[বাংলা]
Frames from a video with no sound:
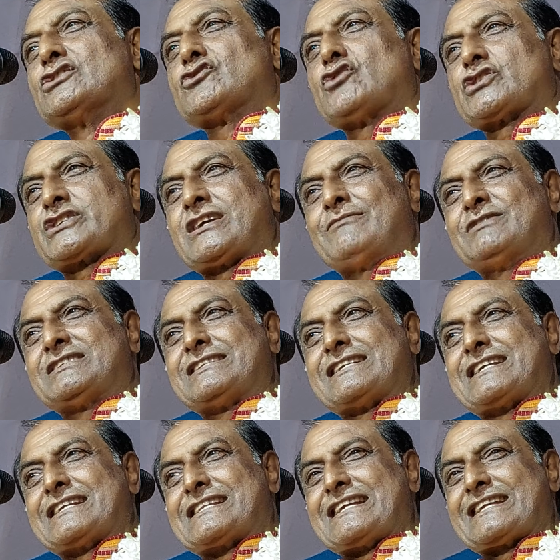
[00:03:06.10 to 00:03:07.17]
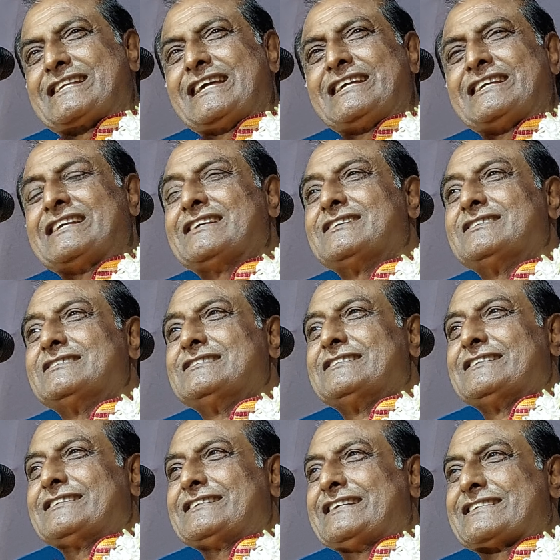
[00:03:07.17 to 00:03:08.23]
গোস্বামীজিকে ডেকে
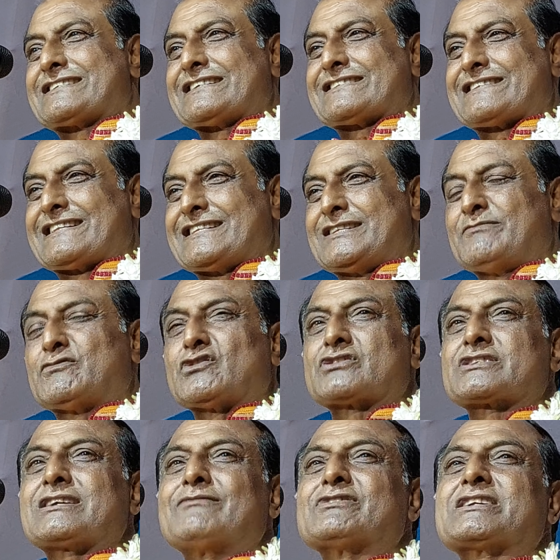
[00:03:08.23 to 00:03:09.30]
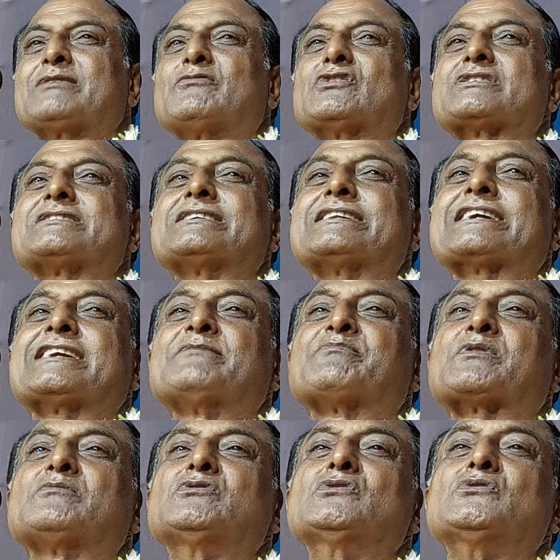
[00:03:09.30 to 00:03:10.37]
এসে শ্রীদীপ গোস্বামীকে বলেছে ডেকে
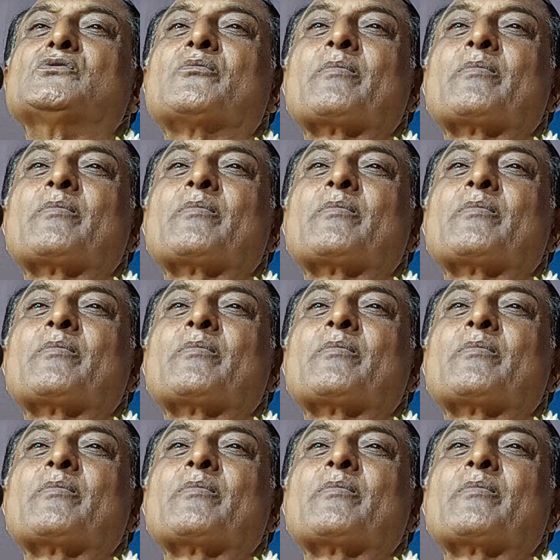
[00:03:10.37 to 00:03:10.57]
প্রভু